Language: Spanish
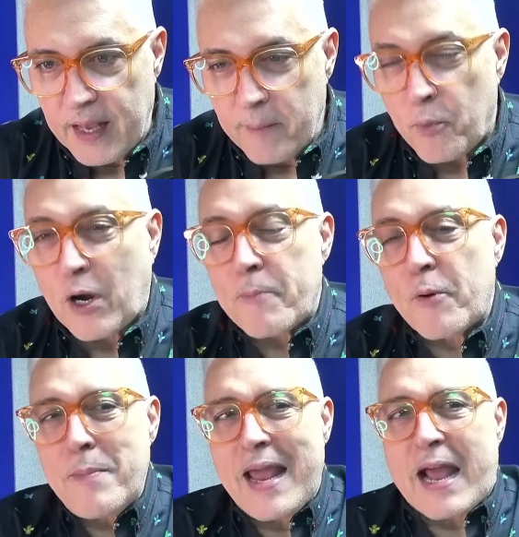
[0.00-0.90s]
Porque el
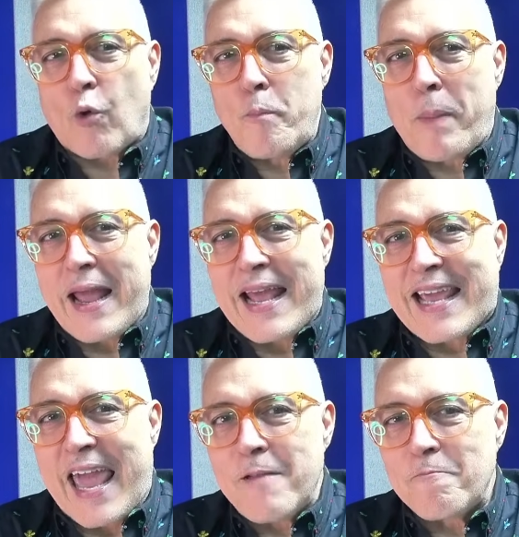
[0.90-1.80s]
problema de la culpa es que